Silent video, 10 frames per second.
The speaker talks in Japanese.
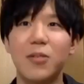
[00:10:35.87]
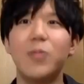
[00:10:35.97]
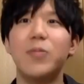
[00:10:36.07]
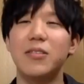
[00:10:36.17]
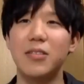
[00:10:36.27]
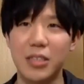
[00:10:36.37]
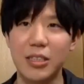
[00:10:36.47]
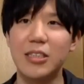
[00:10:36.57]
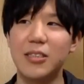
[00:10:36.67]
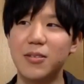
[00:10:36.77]
思います
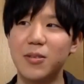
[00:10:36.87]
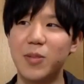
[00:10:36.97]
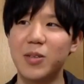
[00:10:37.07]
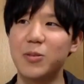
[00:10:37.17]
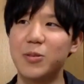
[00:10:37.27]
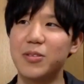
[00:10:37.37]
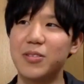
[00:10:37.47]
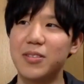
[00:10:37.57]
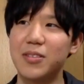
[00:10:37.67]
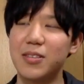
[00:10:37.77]
しあと
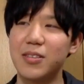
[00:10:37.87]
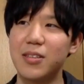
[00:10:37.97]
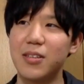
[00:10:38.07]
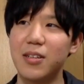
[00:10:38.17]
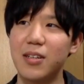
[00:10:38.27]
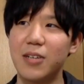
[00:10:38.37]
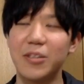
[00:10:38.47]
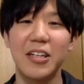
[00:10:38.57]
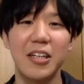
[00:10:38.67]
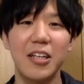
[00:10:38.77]
あ
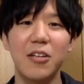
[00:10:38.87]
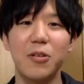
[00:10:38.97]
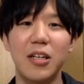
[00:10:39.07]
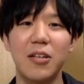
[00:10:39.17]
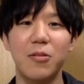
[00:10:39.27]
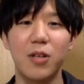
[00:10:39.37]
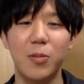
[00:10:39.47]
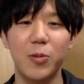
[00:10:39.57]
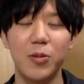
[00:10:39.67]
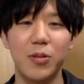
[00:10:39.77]
の左利きのエレンと
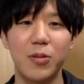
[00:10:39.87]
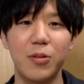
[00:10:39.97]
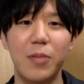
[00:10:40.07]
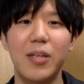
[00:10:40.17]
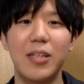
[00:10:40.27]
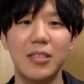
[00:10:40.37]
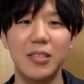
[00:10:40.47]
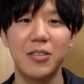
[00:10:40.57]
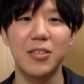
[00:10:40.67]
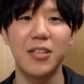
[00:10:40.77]
かもドラマ化し
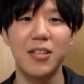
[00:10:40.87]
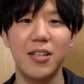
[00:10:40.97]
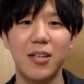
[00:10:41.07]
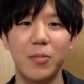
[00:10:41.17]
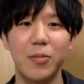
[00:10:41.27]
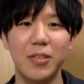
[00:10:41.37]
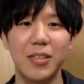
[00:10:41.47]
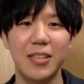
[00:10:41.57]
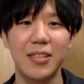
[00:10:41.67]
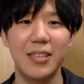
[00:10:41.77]
て主題歌が
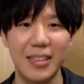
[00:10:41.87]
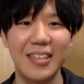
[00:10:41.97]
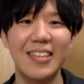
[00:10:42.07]
ポルカさんで、